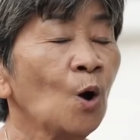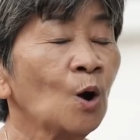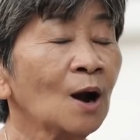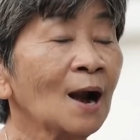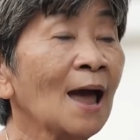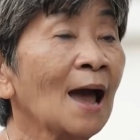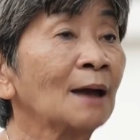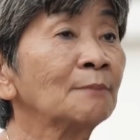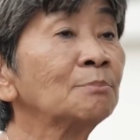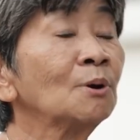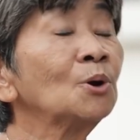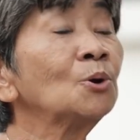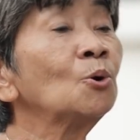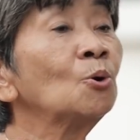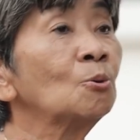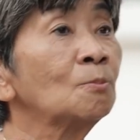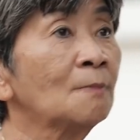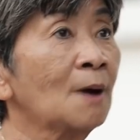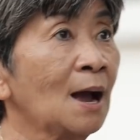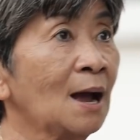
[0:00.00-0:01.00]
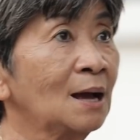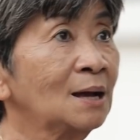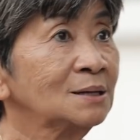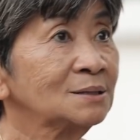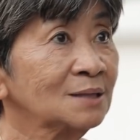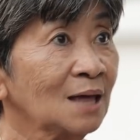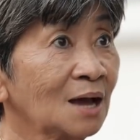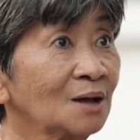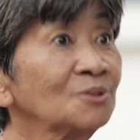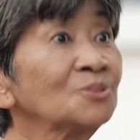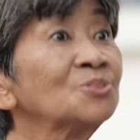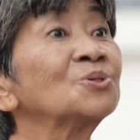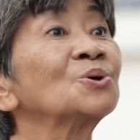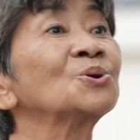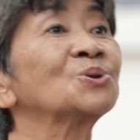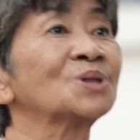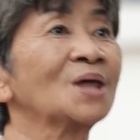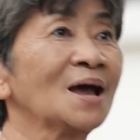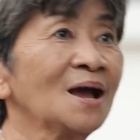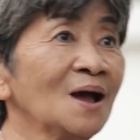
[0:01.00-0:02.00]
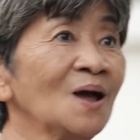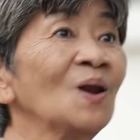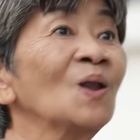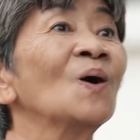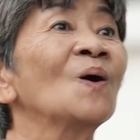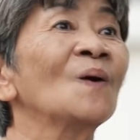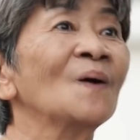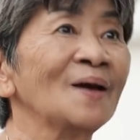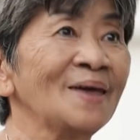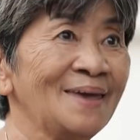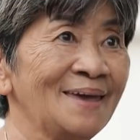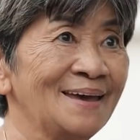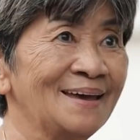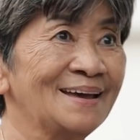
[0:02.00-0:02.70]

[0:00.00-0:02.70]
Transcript: ของร้านพ่อหนุ่มอะทั้งสดทั้งอร่อย